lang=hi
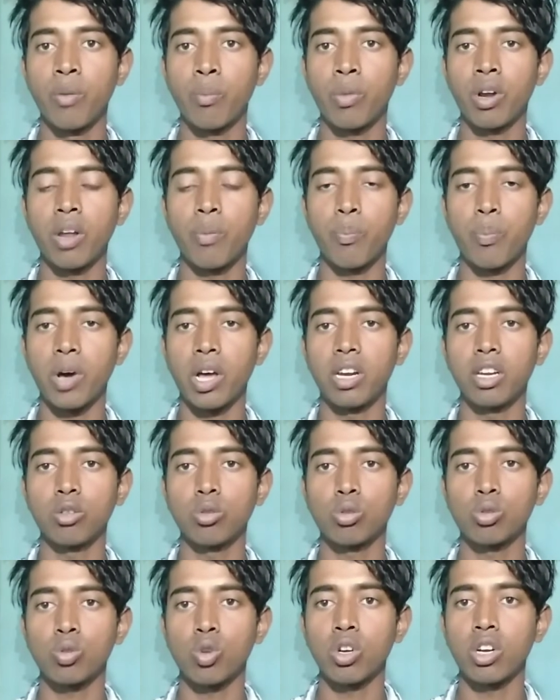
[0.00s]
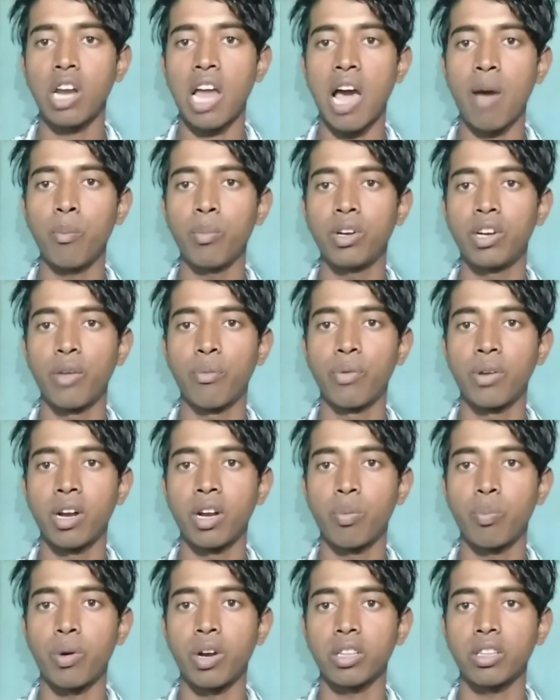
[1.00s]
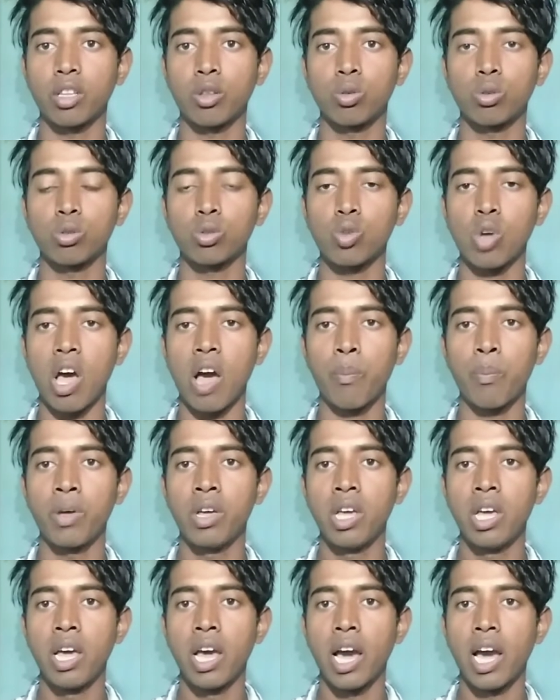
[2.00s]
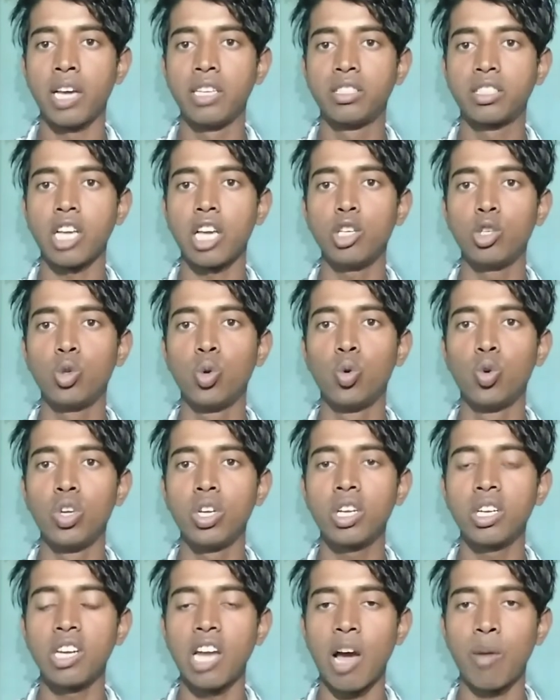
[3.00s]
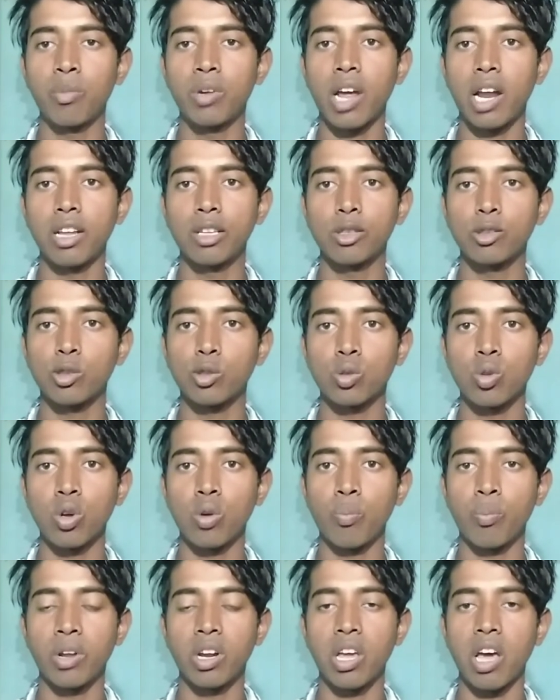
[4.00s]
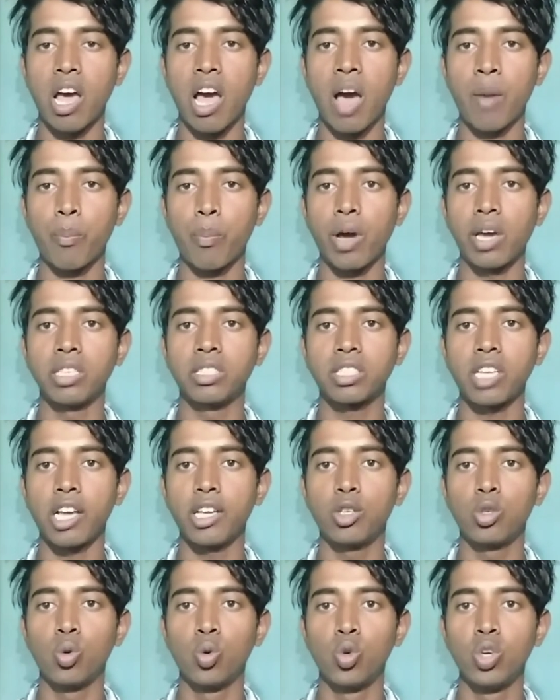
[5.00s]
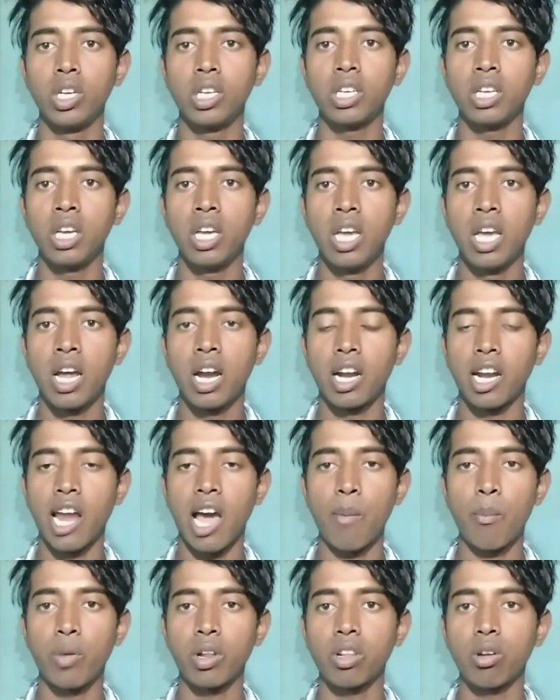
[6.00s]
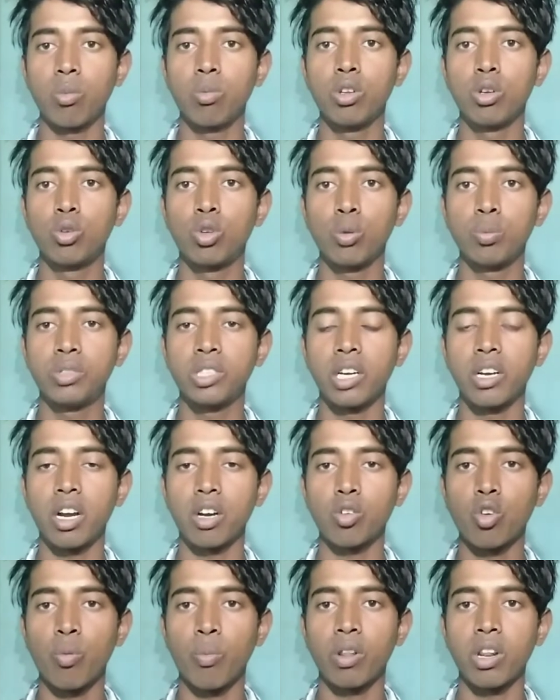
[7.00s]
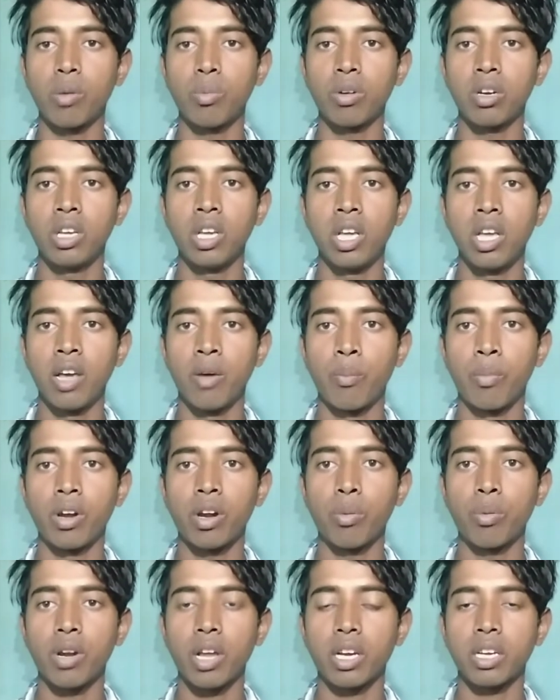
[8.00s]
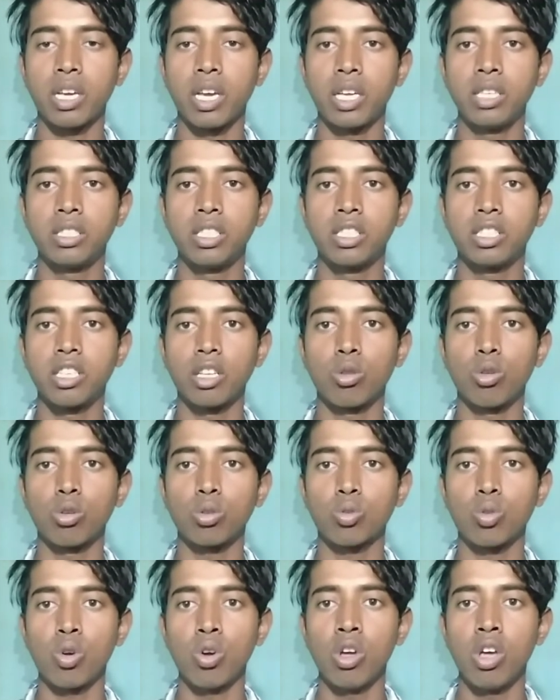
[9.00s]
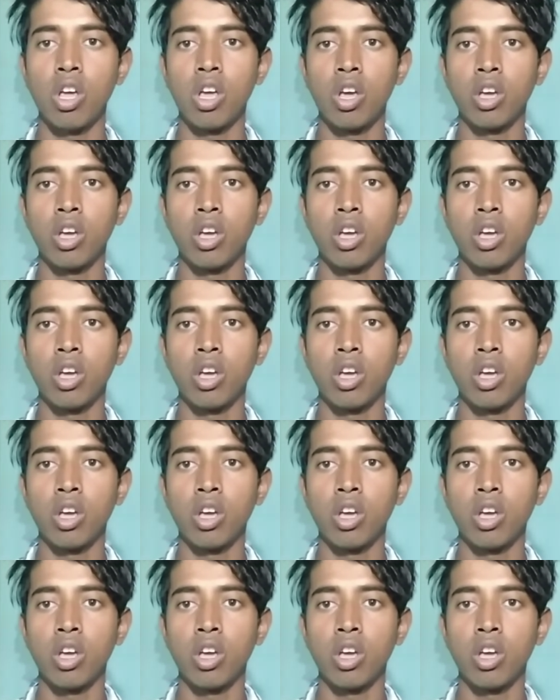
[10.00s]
मतलब पहले दोस्तों नाम डिफरेंट पड़ता है दोस्तों आप ऐसा यूनिक नाम डालें दोस्तों मतलब आप ऐसा यूनिक नाम मतलब यूट्यूब चैनल को मतलब मतलब रखे जिससे दोस्तों